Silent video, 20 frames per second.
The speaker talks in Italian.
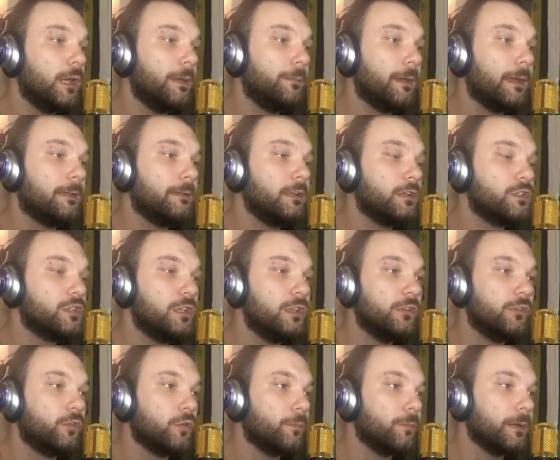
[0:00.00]
e metterci
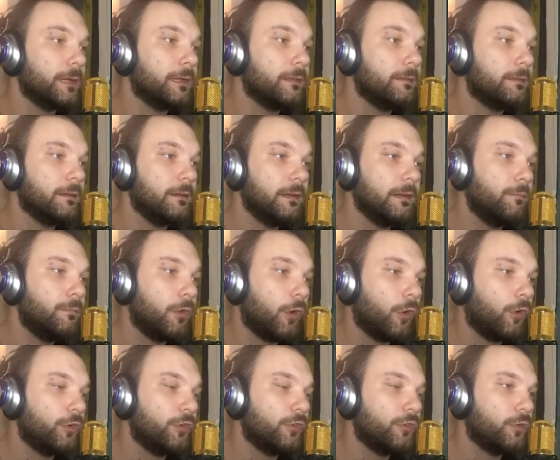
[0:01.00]
gli stone bricks, eh, il
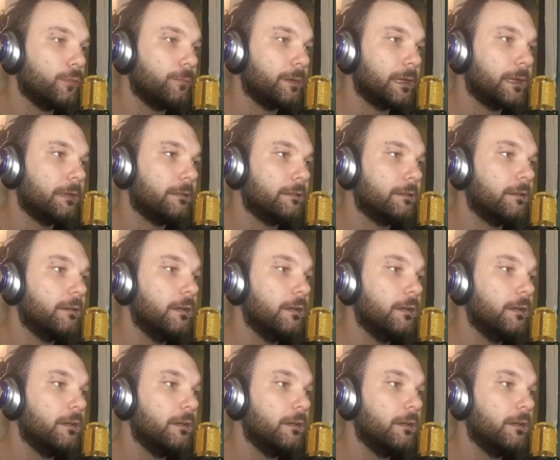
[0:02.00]
blocco di stone bricks